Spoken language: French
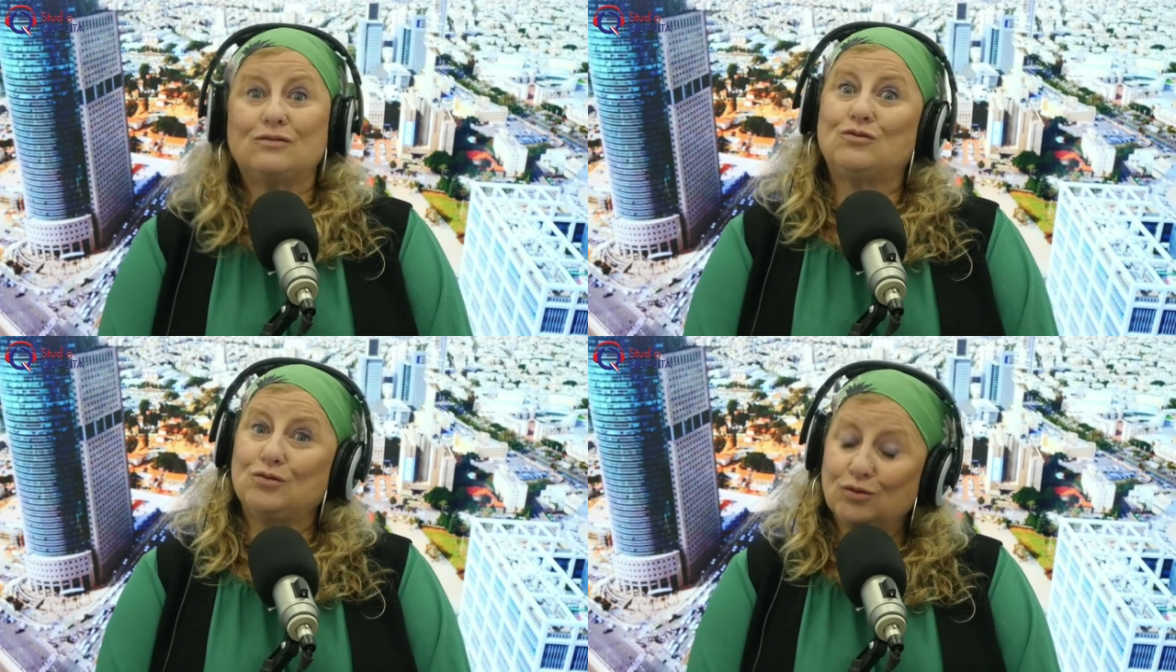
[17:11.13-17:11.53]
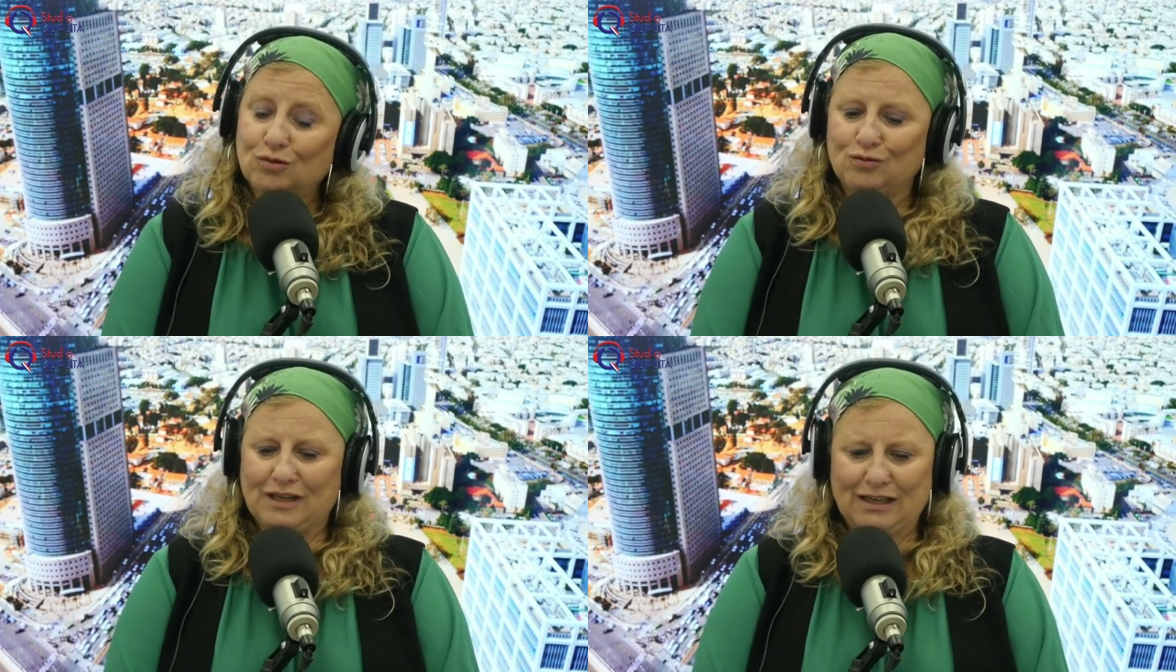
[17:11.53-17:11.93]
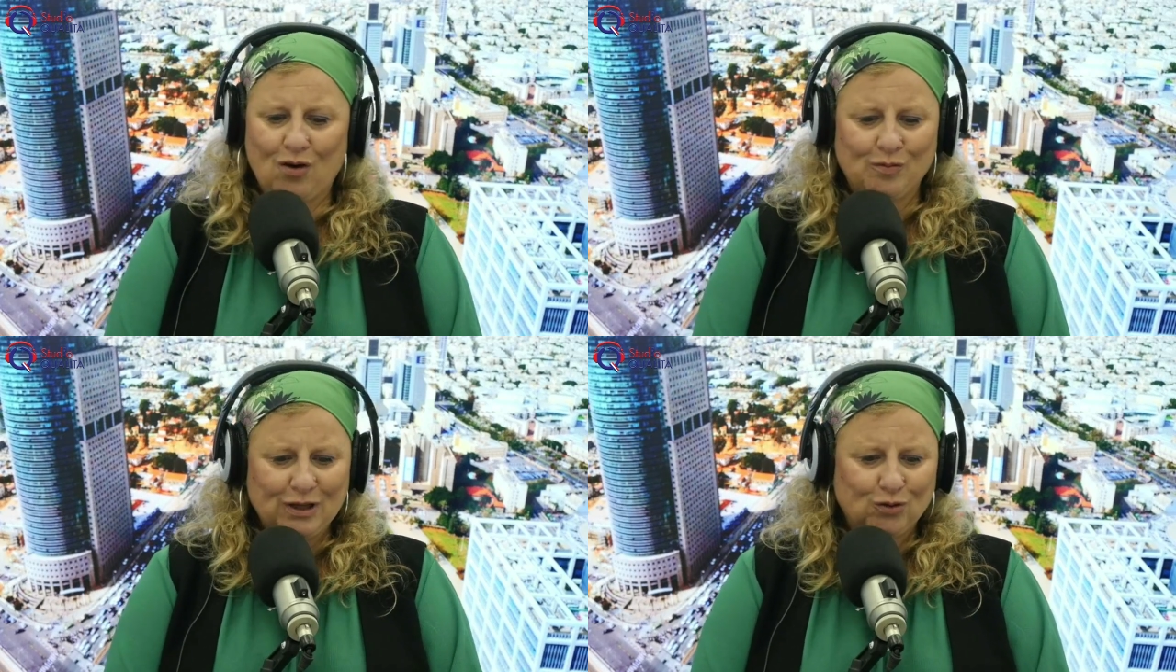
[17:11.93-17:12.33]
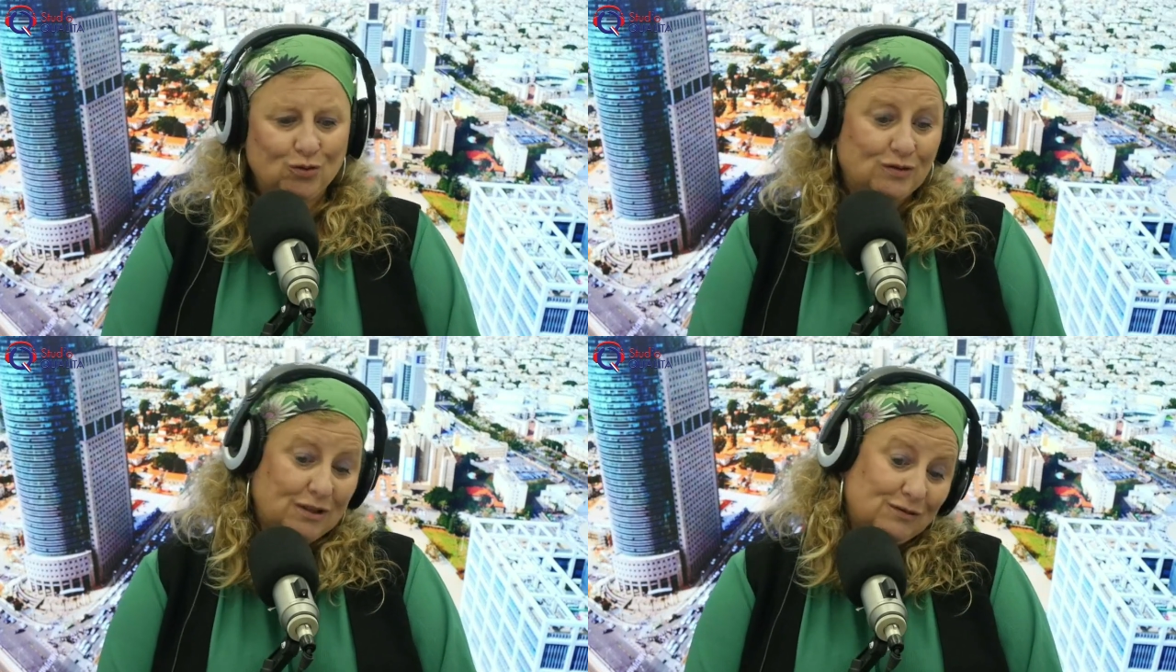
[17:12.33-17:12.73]
Surtout, vous allez remplir
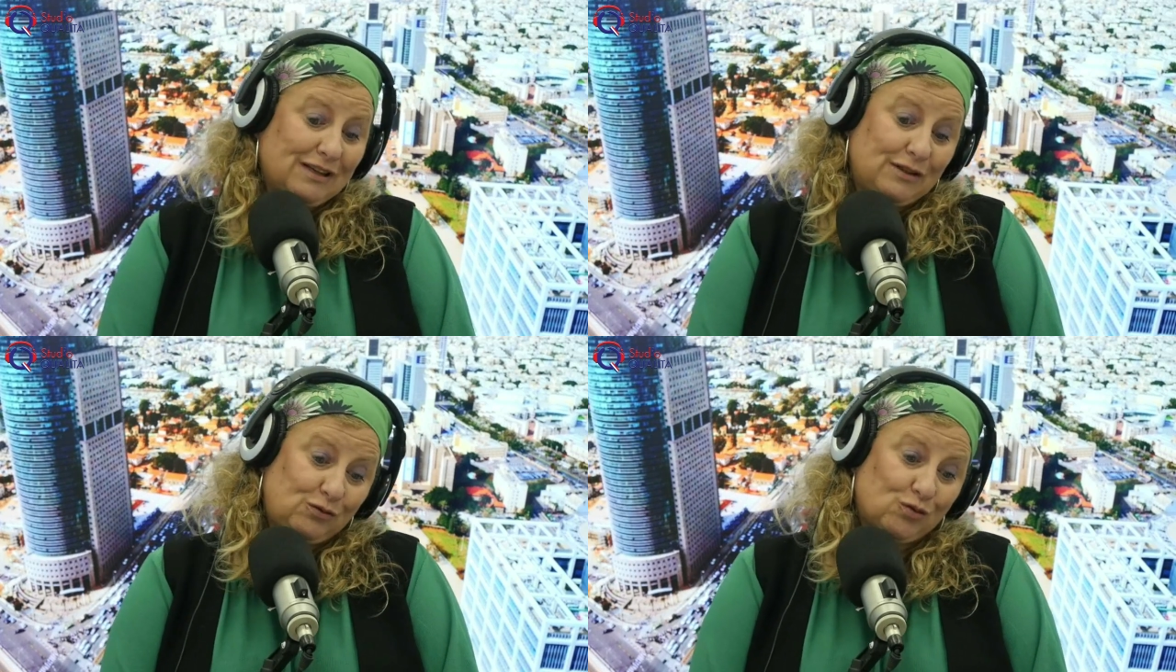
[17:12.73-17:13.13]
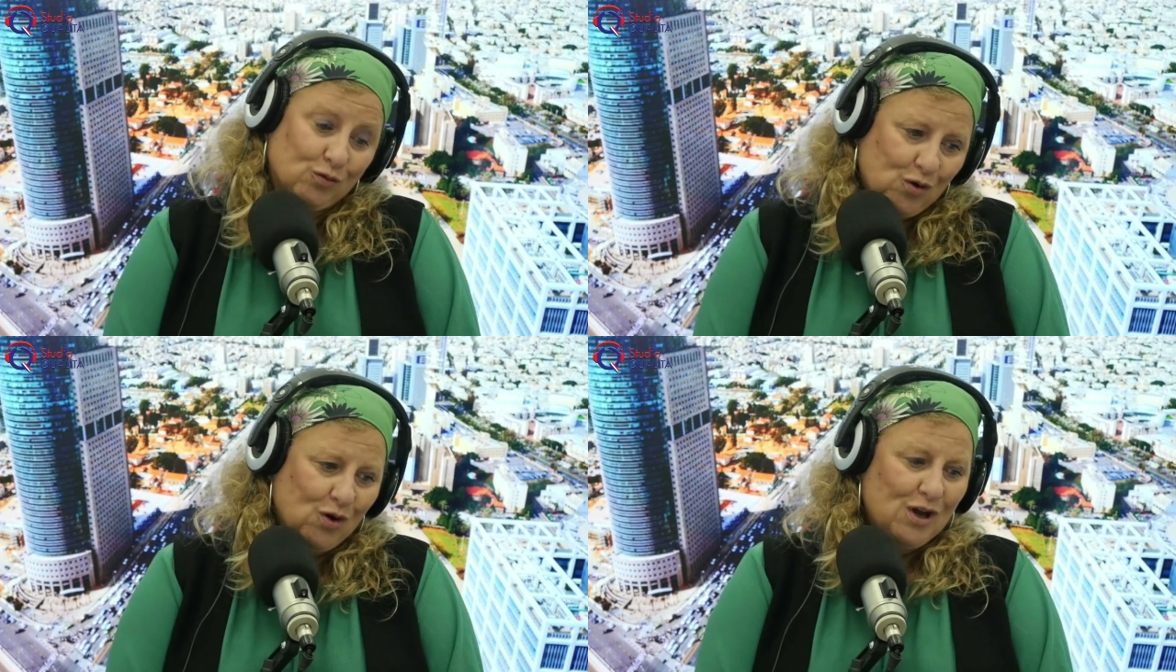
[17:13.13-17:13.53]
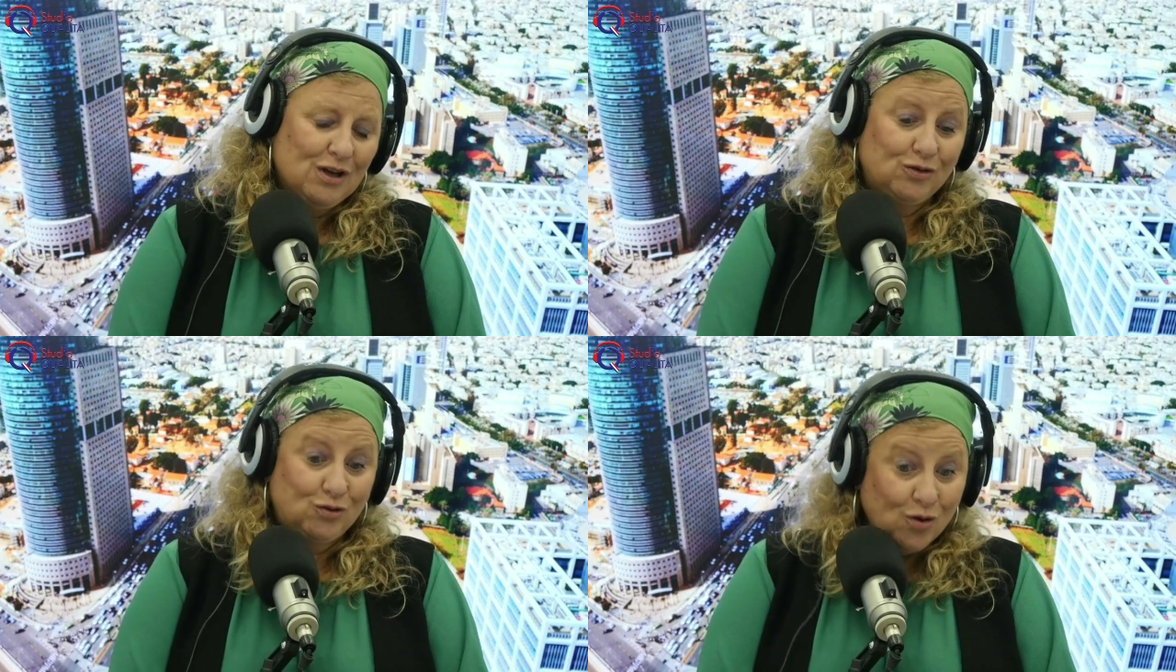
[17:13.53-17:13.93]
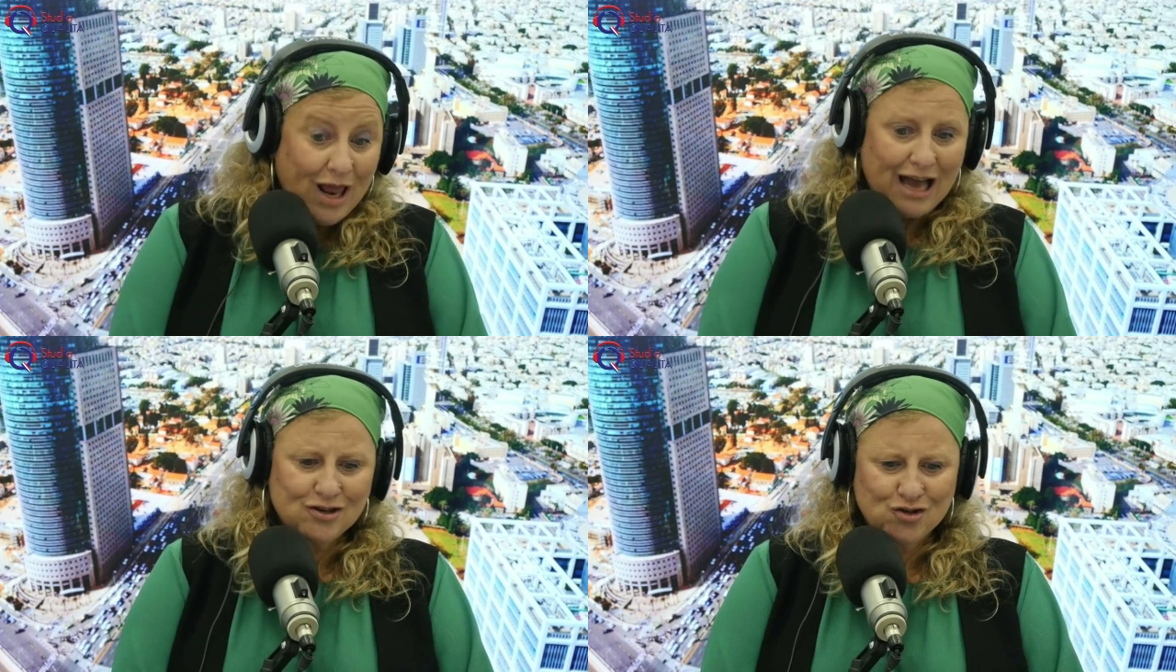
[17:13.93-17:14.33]
le dossier. Vous avez sûrement de
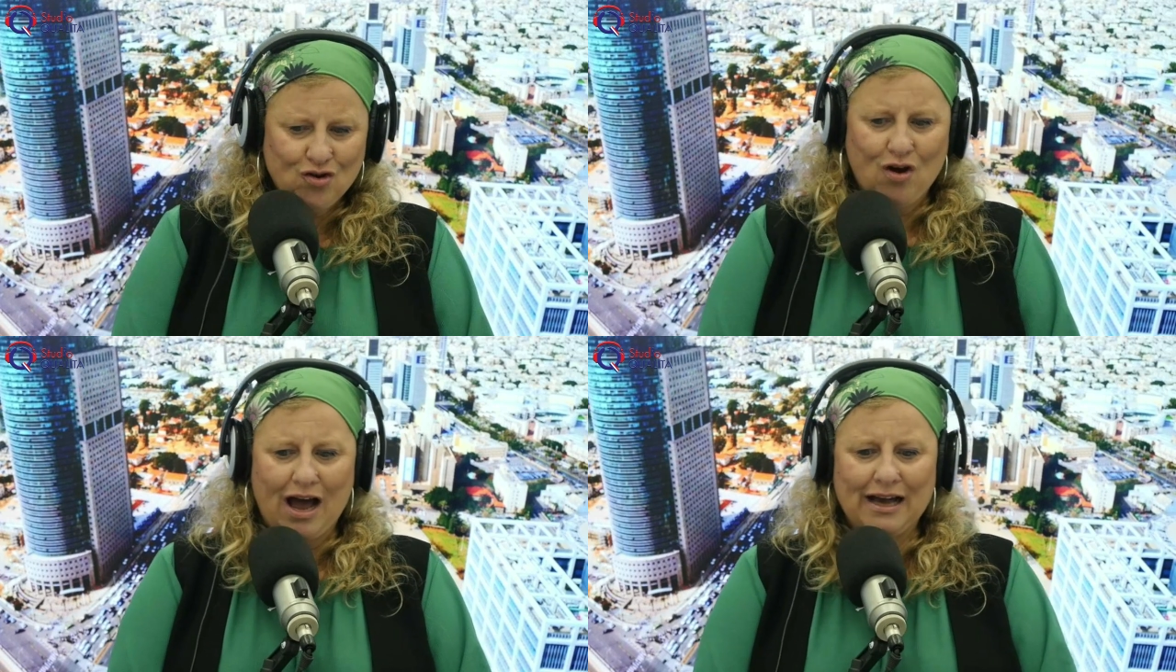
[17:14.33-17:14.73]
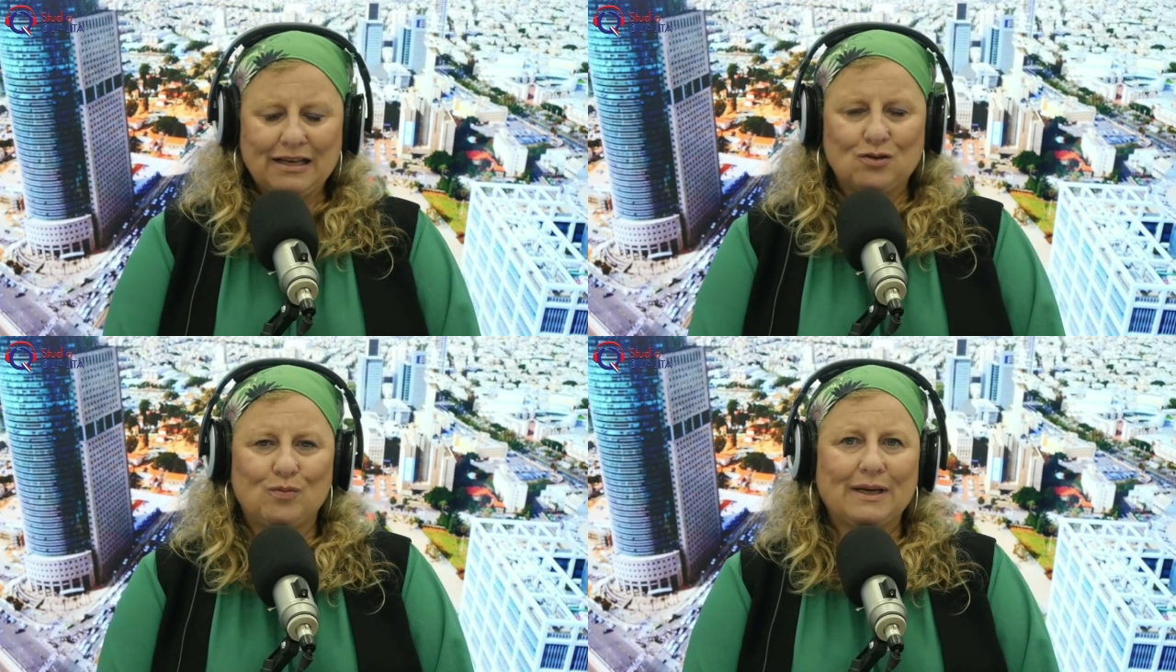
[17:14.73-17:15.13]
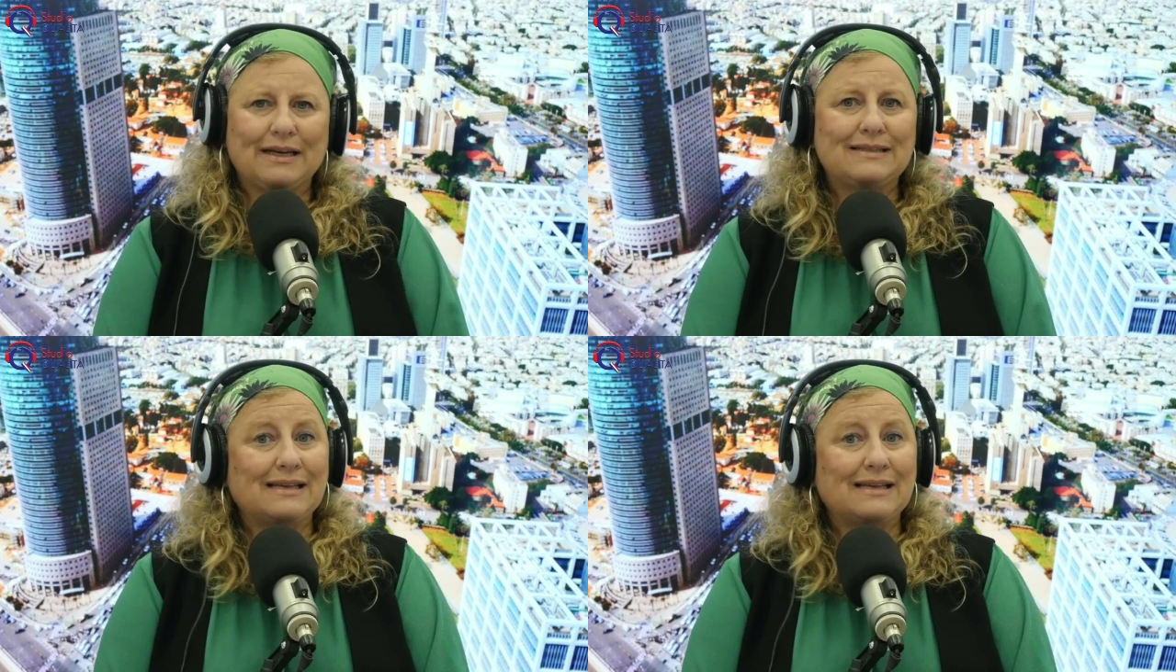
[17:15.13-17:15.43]
l'argent à récupérer.